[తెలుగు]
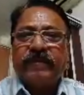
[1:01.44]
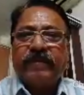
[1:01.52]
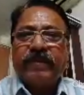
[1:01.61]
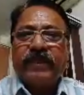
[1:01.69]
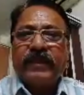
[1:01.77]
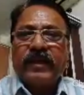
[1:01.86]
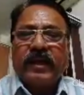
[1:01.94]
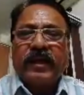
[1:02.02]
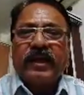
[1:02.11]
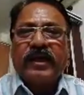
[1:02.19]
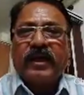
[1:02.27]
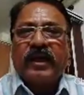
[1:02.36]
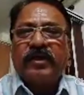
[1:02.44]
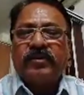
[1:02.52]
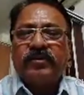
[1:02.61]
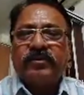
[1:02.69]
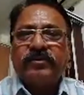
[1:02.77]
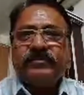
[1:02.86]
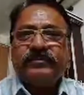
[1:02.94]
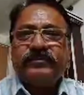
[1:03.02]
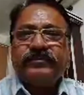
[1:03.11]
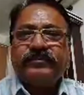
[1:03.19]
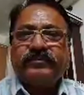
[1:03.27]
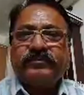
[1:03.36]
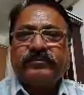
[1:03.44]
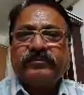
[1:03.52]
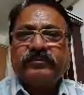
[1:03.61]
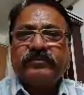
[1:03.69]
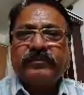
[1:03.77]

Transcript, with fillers: రెడ్డి మనుషులు ప్రచారాలు చేశారు